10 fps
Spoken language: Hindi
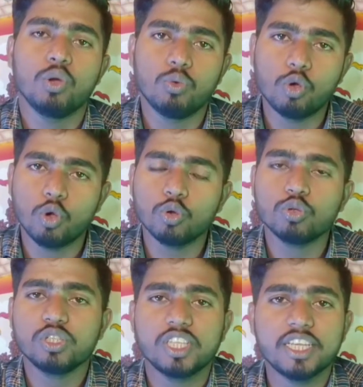वो कौन
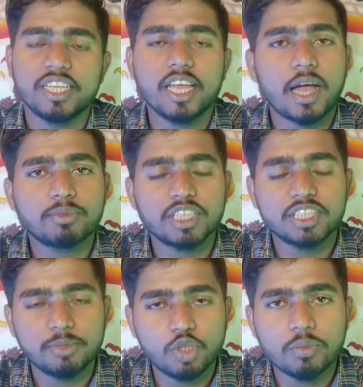कौन से तरीके हैं आपकी
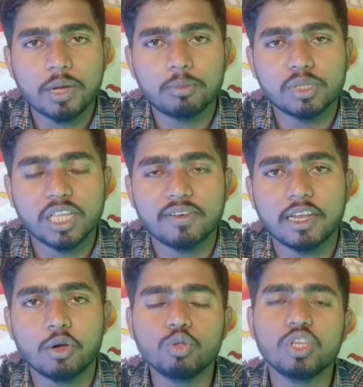इस वीडियो में आपको बताने
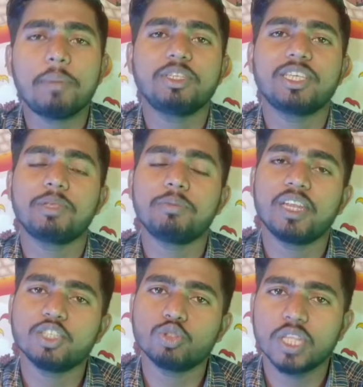वाला हूँ तो यहाँ पे सबसे
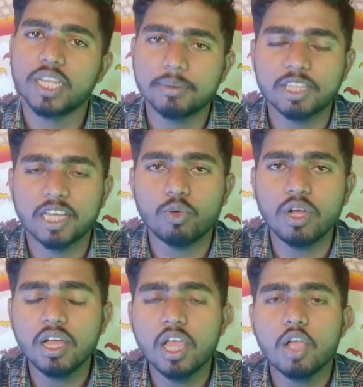पहला जो तरीका
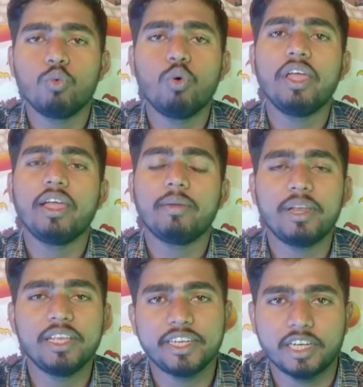बताऊँगा वो है
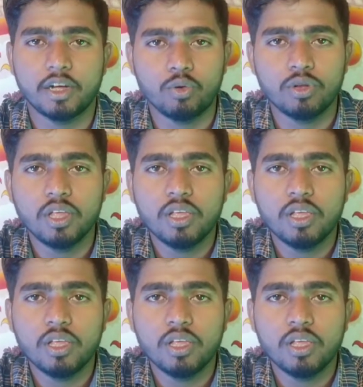एफिलिएट अकाउंट